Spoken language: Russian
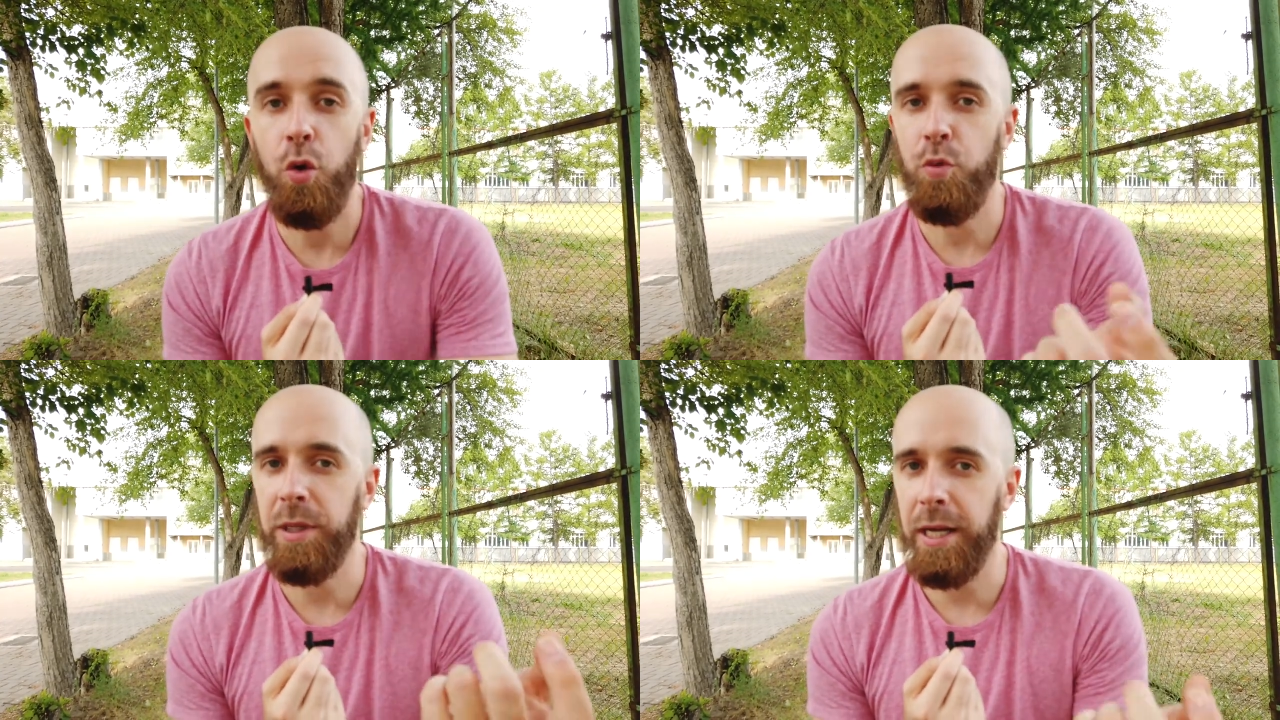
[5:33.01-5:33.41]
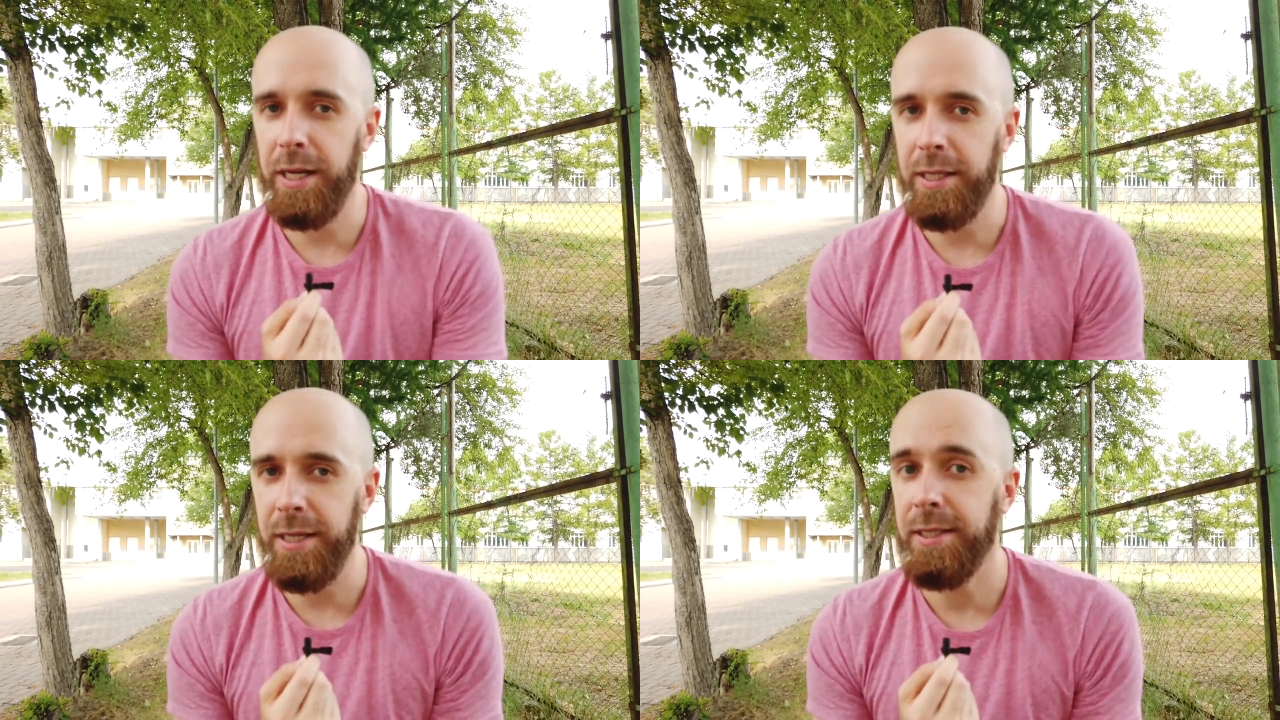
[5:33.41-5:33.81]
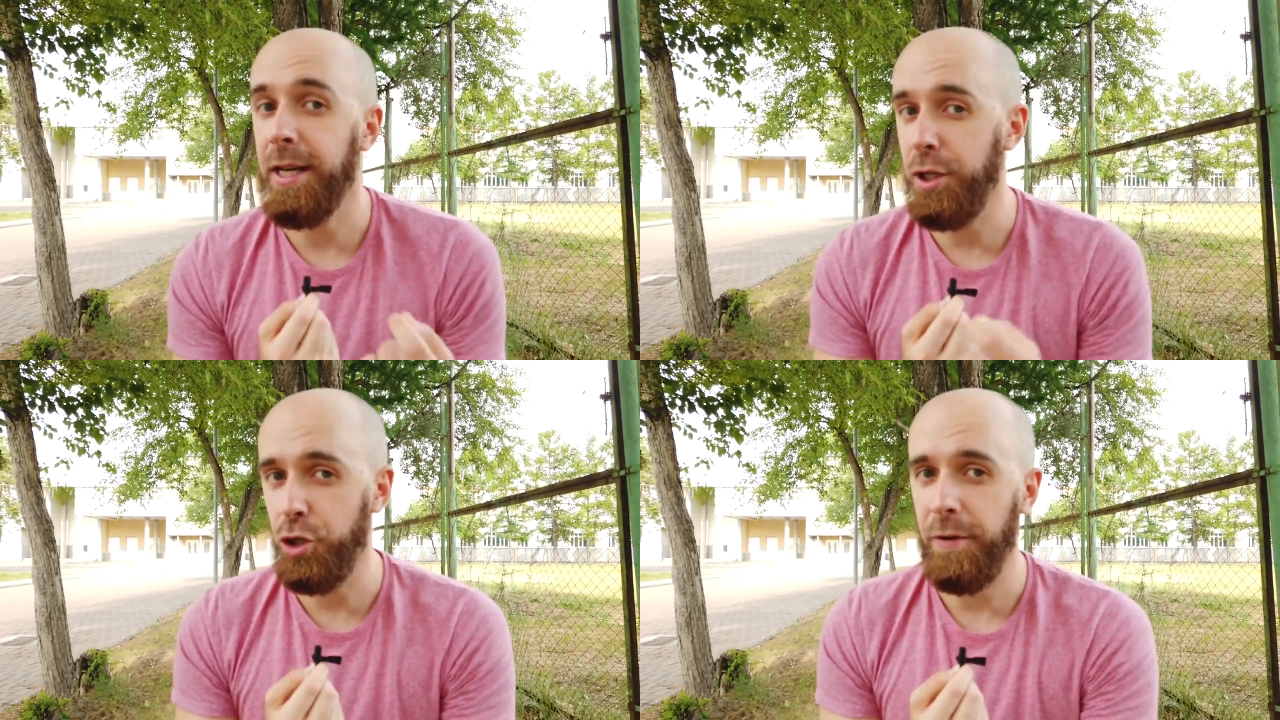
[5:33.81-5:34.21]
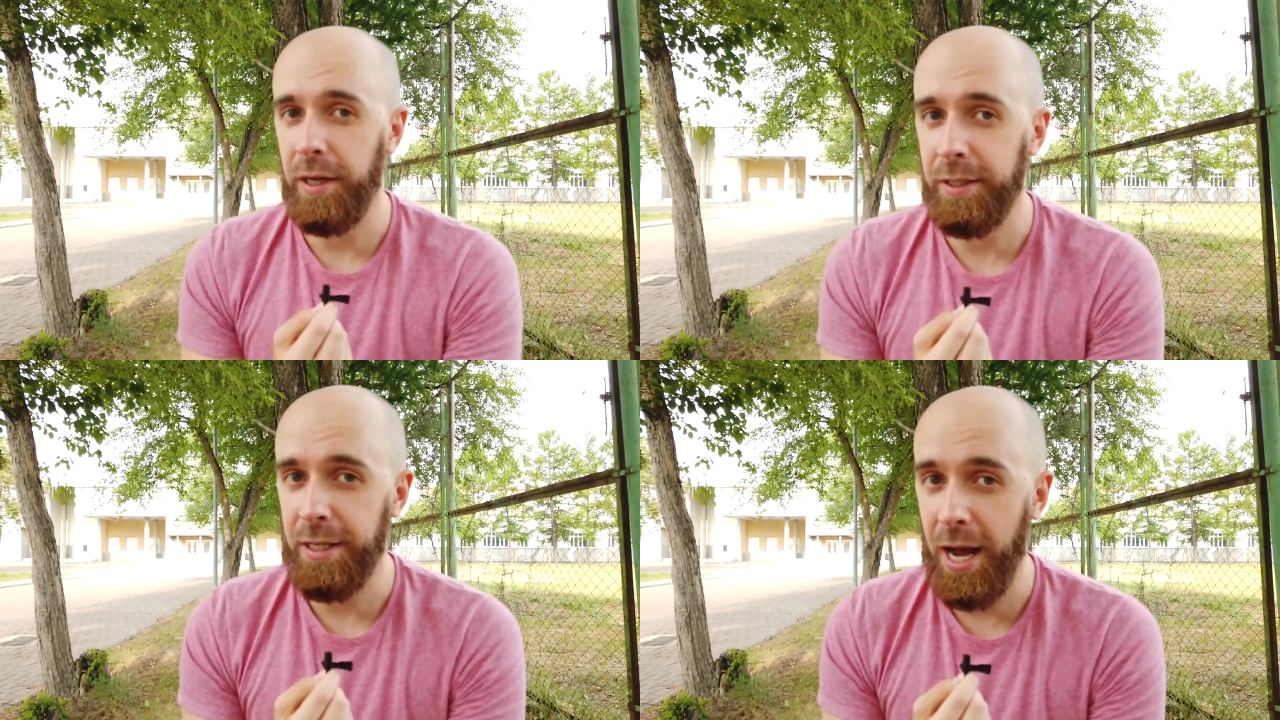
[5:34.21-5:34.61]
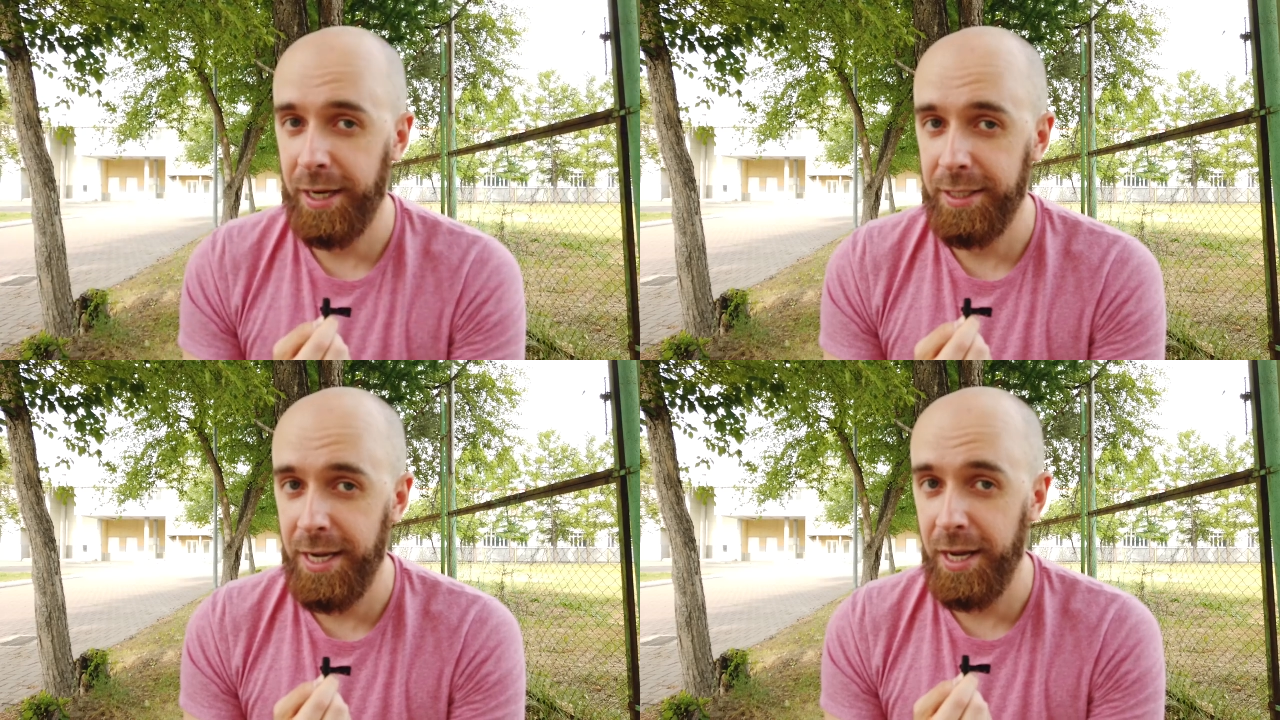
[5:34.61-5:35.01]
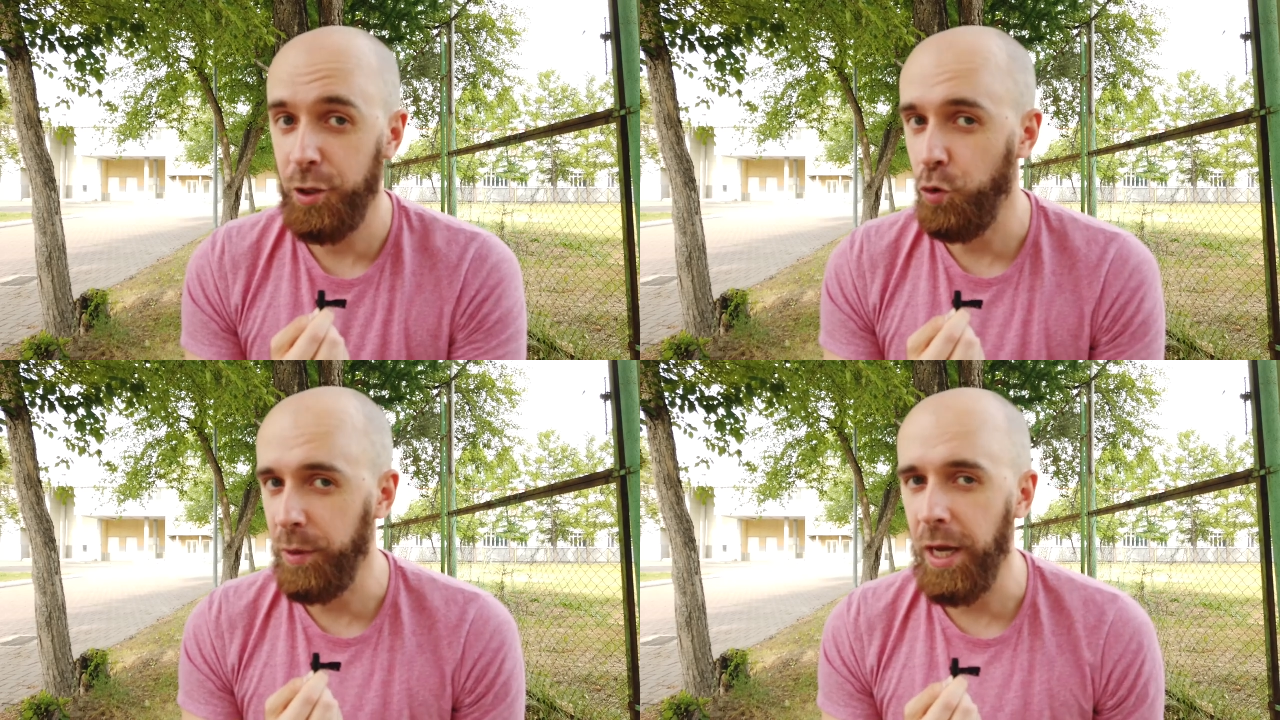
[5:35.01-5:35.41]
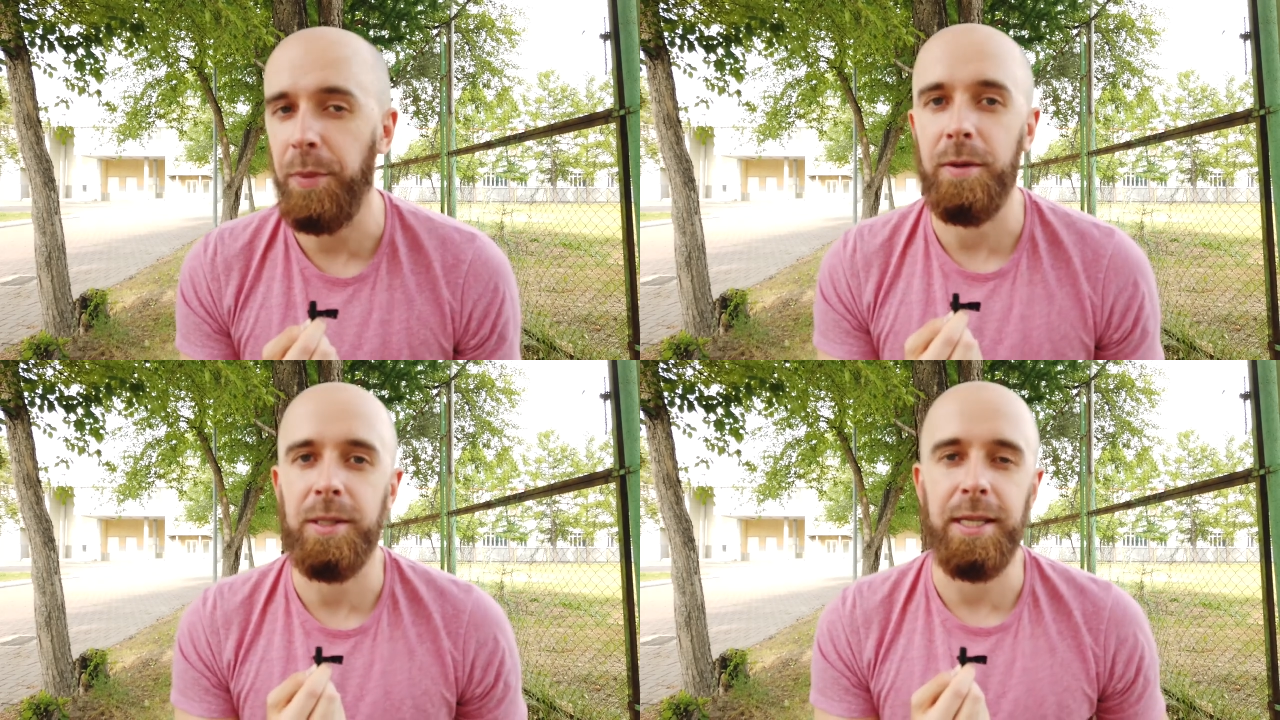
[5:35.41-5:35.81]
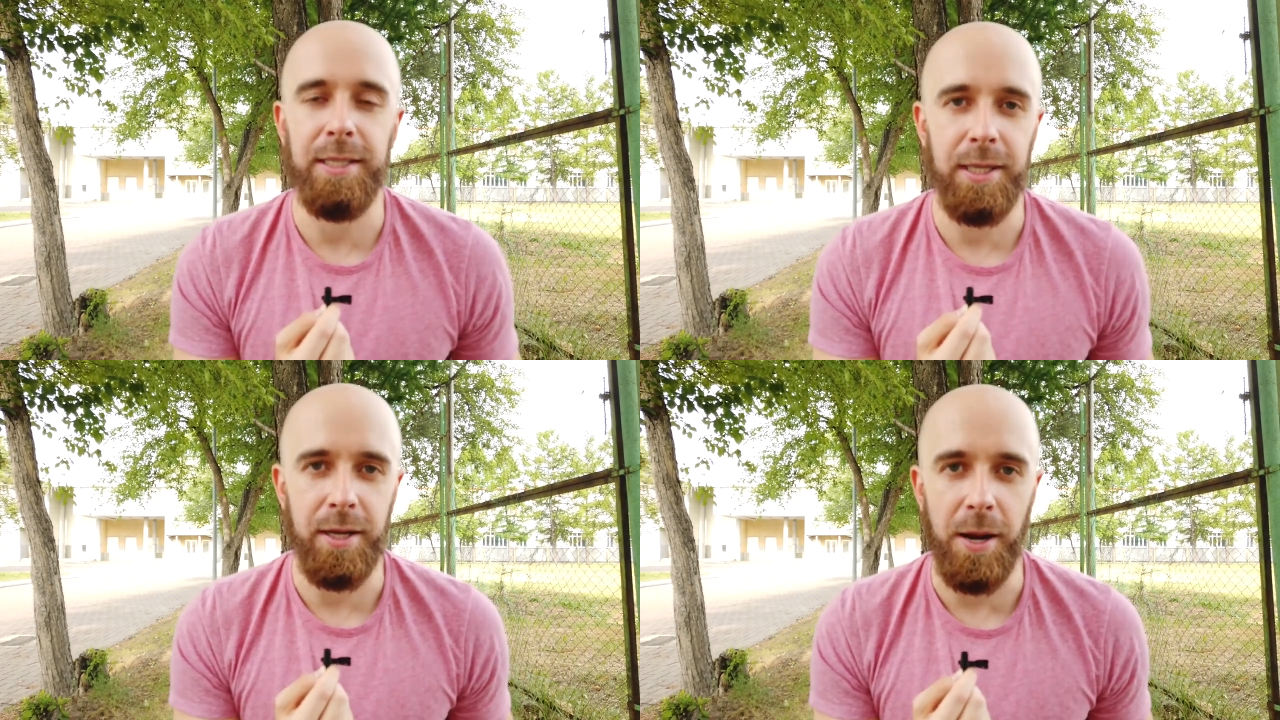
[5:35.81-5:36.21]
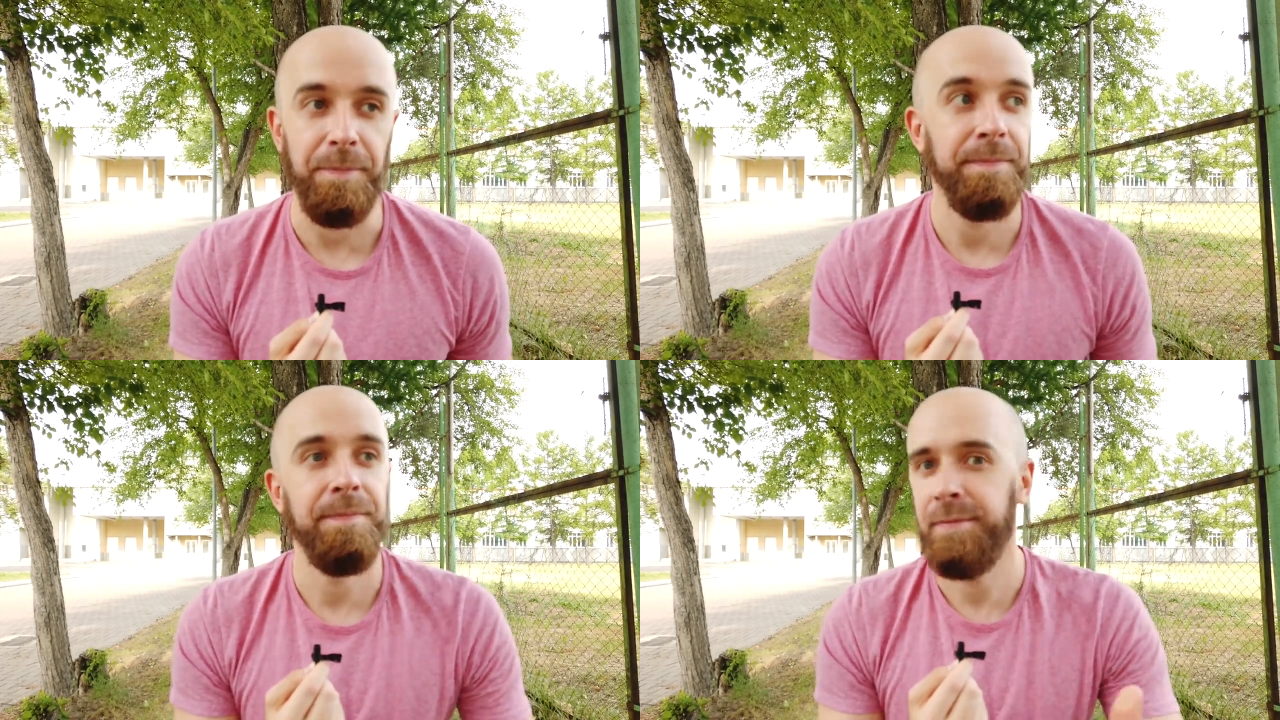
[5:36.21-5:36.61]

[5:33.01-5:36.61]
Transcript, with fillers: у меня есть страничка ВКонтакте, и у меня появился Инстаграм.